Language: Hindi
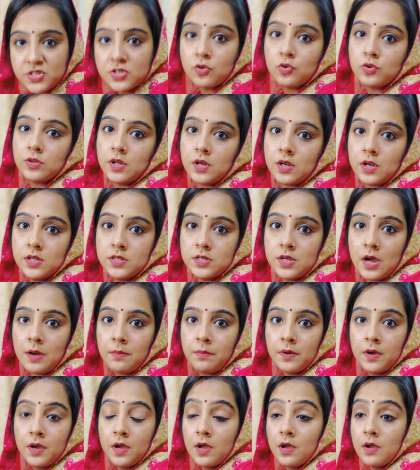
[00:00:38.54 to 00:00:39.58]
जी को देख लीजिए आप
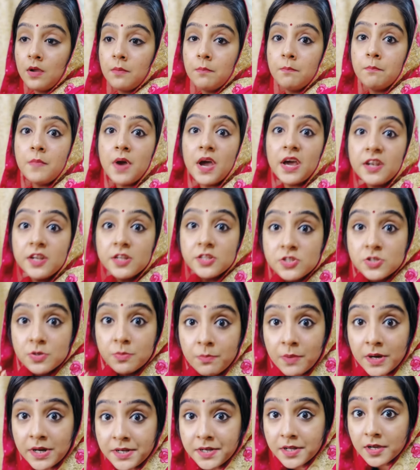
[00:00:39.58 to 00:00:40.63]

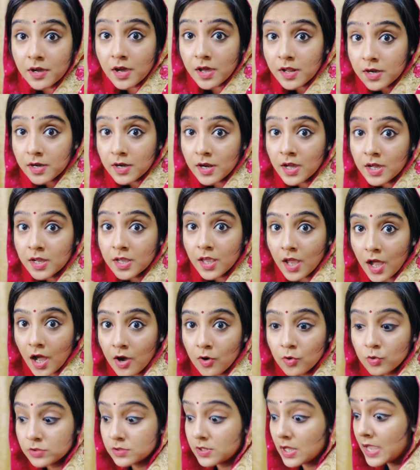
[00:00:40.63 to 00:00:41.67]
मैनेजमेंट करना क्या
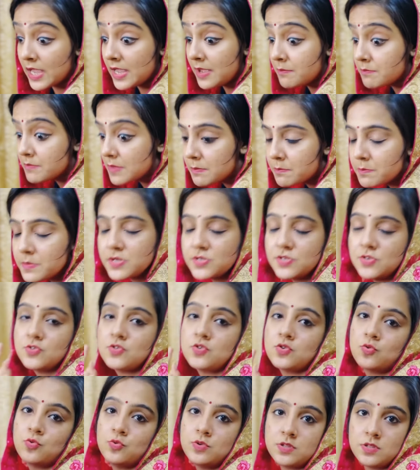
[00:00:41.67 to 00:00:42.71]
होता है मम्मी जी से
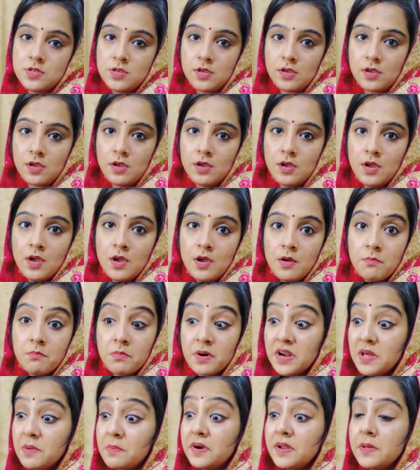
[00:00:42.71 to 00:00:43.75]
कोई सीखे
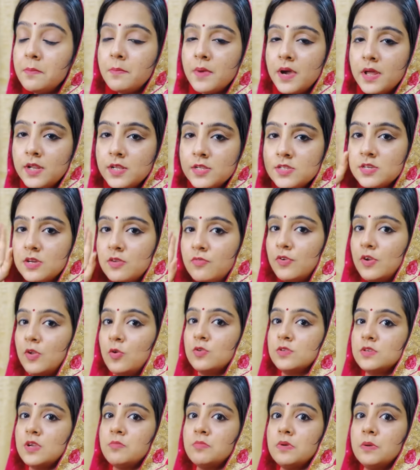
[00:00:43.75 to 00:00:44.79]
बड़े बड़े मैनेजर फिर हो
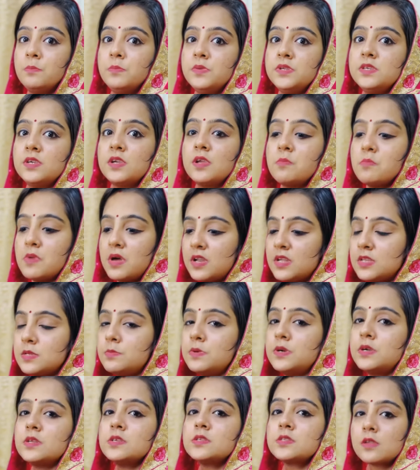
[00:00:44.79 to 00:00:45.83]
जाए मम्मी जी की
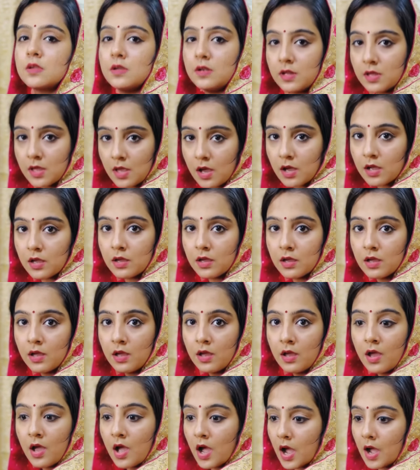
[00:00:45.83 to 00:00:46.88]
मैनेजमेंट स्किल के आगे
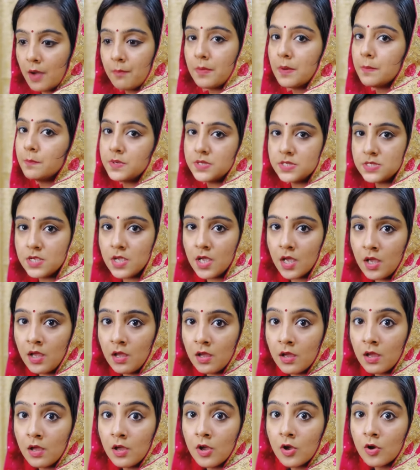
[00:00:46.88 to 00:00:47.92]
अब मम्मी जी हैं
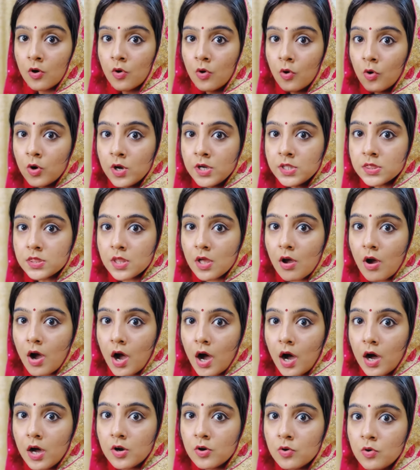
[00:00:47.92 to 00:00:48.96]
कोई
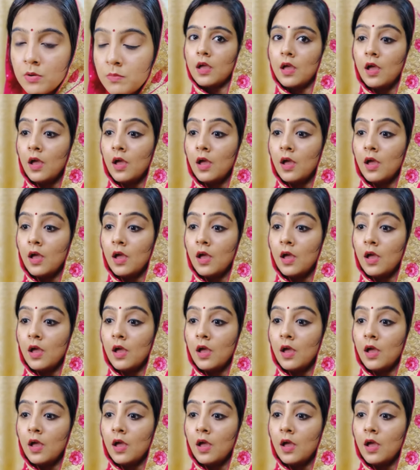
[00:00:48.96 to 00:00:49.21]
त्योहार हो